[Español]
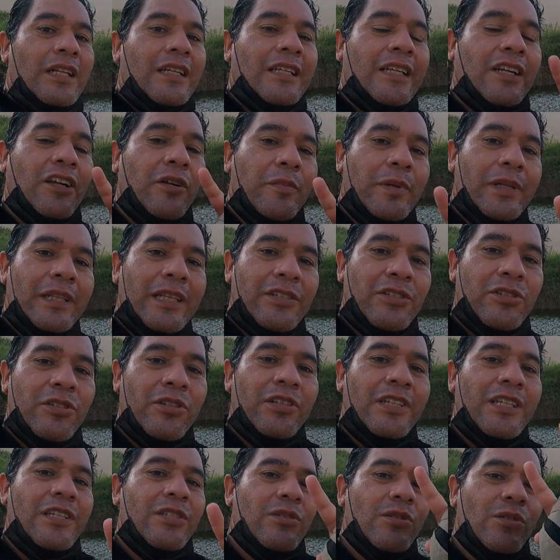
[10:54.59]

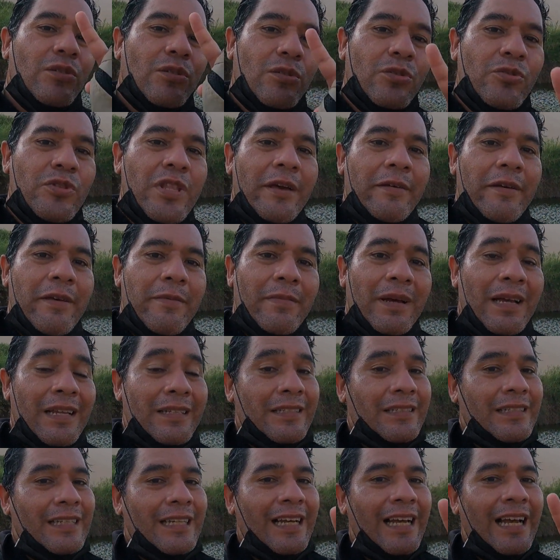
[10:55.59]
Recomendaciones, una vez
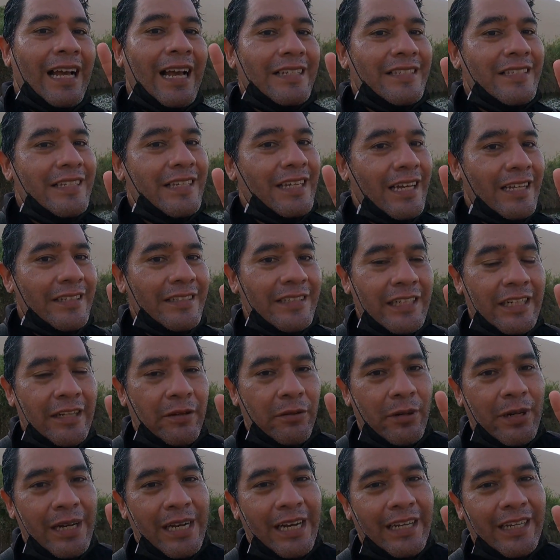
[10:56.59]
más, casi casi
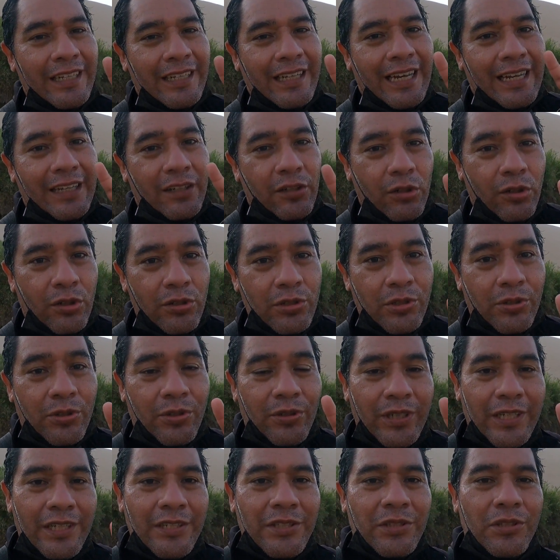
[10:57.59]
les voy a caer cargoso
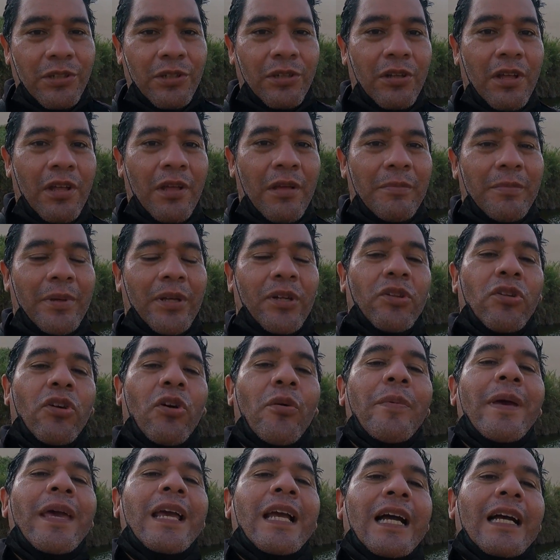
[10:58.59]
con esto, pero
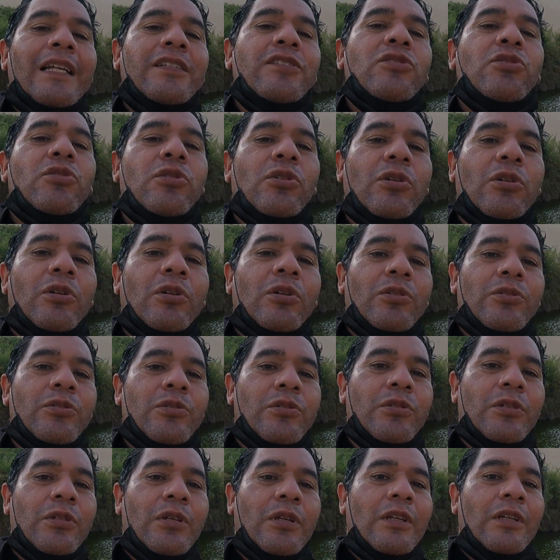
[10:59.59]
no vengan
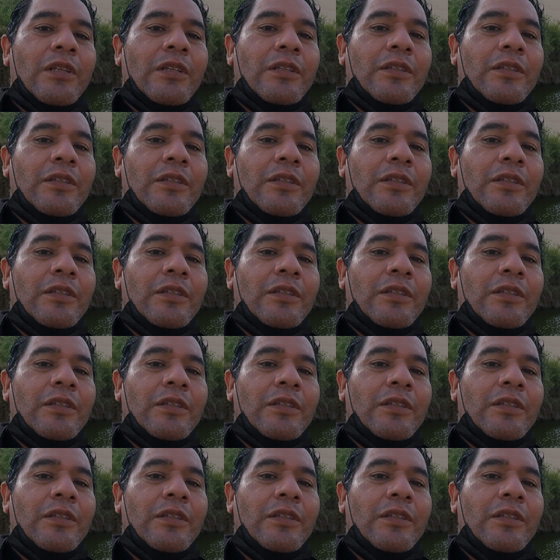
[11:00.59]
solos.